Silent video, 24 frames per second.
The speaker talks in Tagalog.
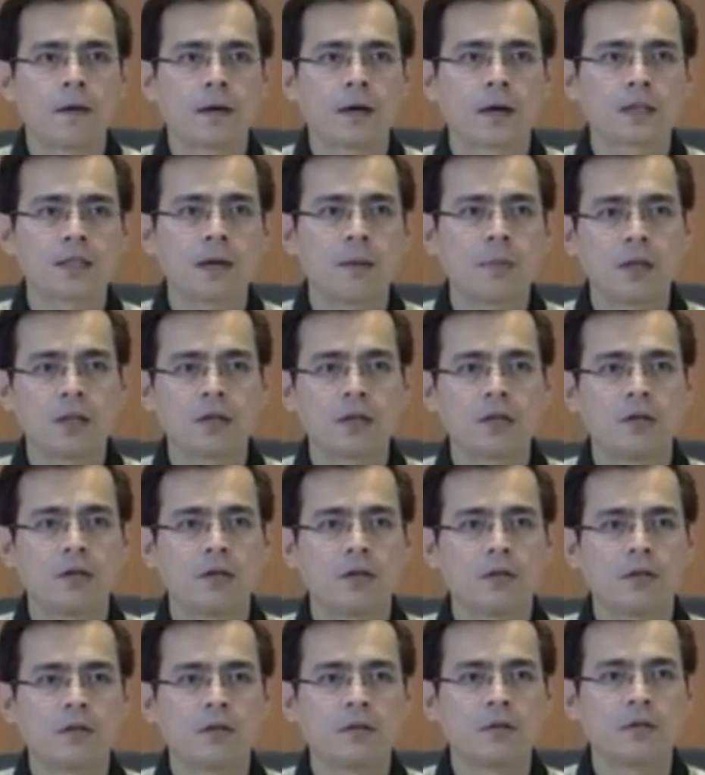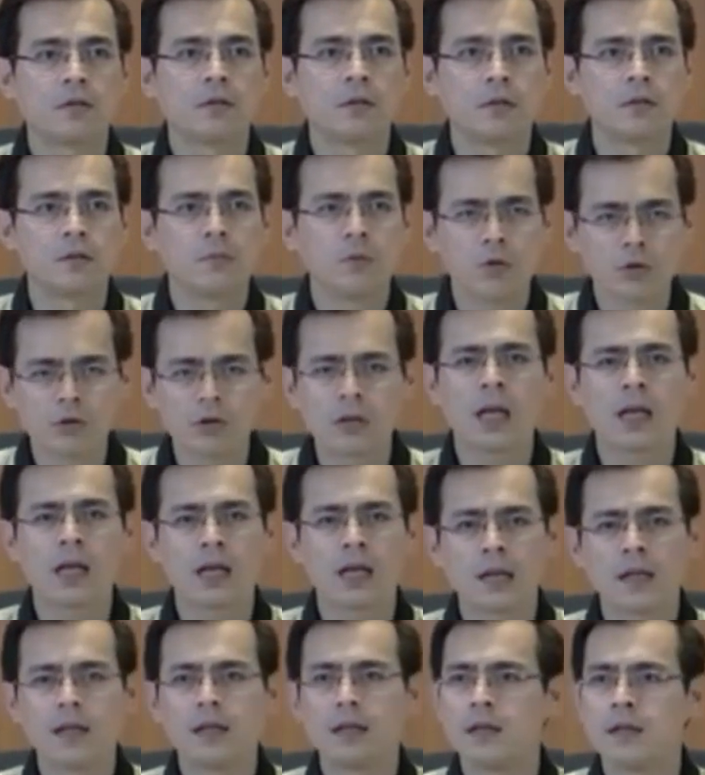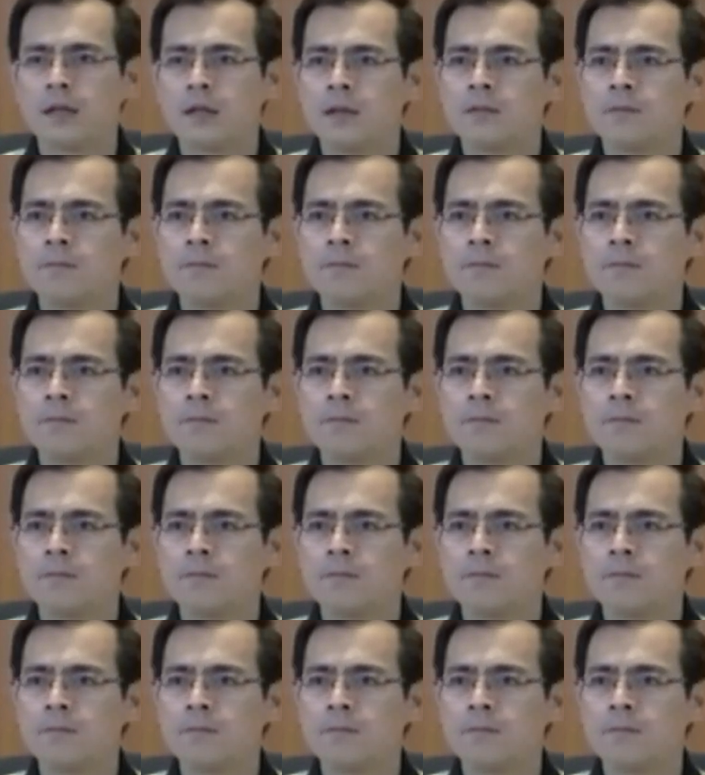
Kasama ito. Oh, most likely,